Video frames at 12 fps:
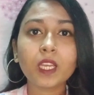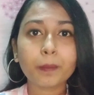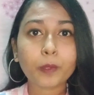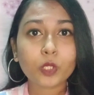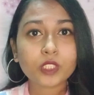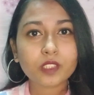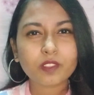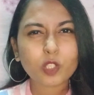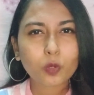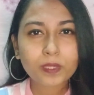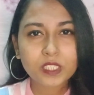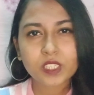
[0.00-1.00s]
பிகாஸ் இது
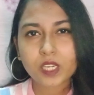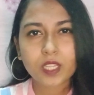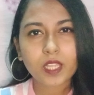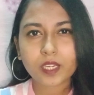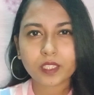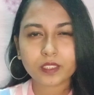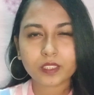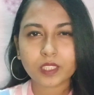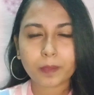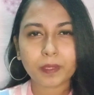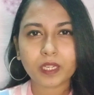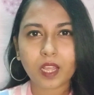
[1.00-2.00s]
வந்து ரொம்ப சின்னதாக இருக்குது
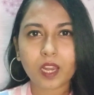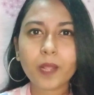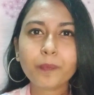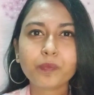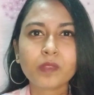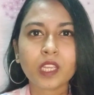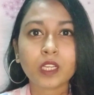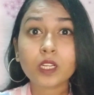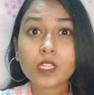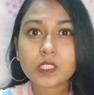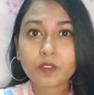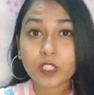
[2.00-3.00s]
அப்படின்னால
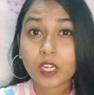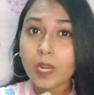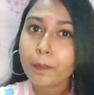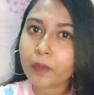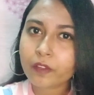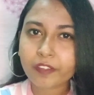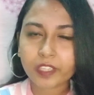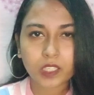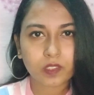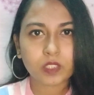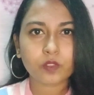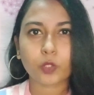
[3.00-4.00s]
கேர்ள்ஸ் வந்து நல்லா
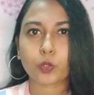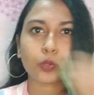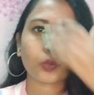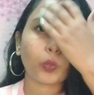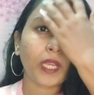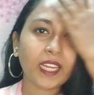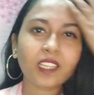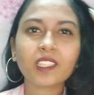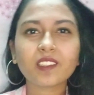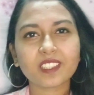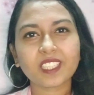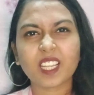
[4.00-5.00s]
பர்ஃபெக்டாக வந்து வரும் ஸோ எனக்கு
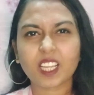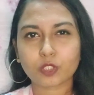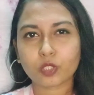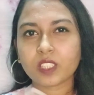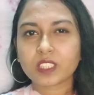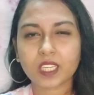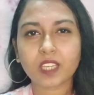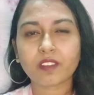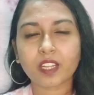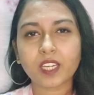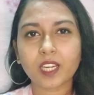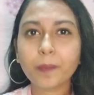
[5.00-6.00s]
தான் வந்து அது ஆக்சுவலி சரியாக
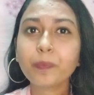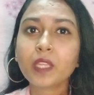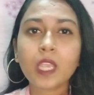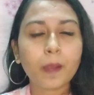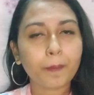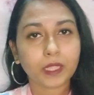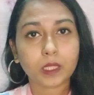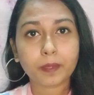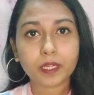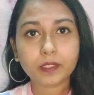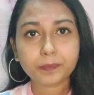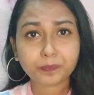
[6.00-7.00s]
வரல
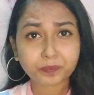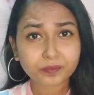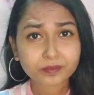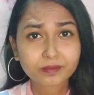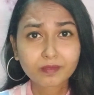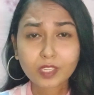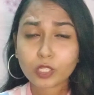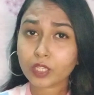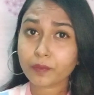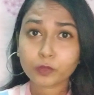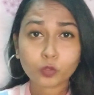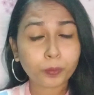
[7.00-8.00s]
மற்றபடி
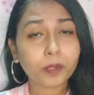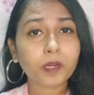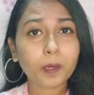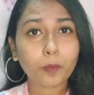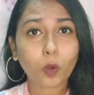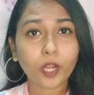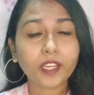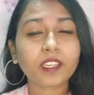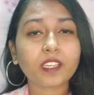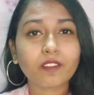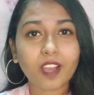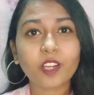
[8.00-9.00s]
சூப்பர்வான ப்ராடக்ட்
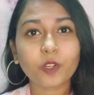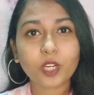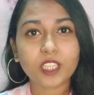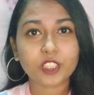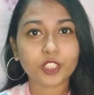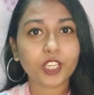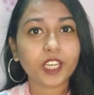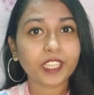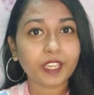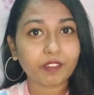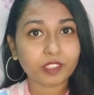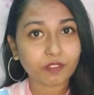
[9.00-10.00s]
நீங்கள் வாங்கணும்னு நினச்சிங்கன்னா
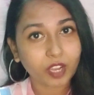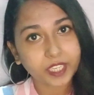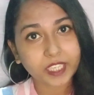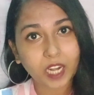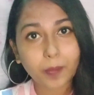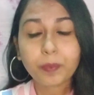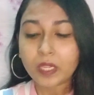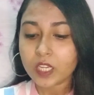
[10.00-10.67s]
நீங்கள் வந்து வாங்கிக்கலாம்